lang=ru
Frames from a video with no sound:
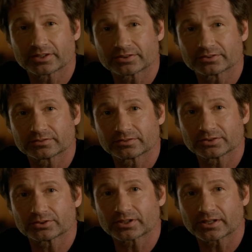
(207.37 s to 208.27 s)
пришельцев с
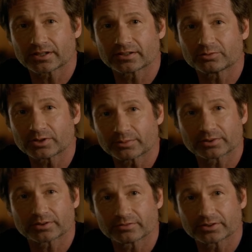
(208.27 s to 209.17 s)
помощью моделей
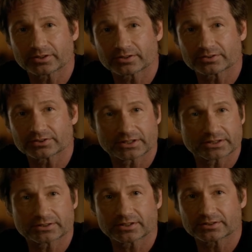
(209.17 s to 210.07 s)
инопланетных кораблей,
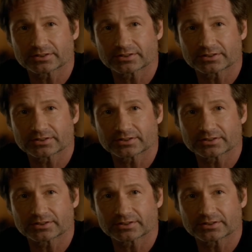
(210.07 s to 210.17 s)
которые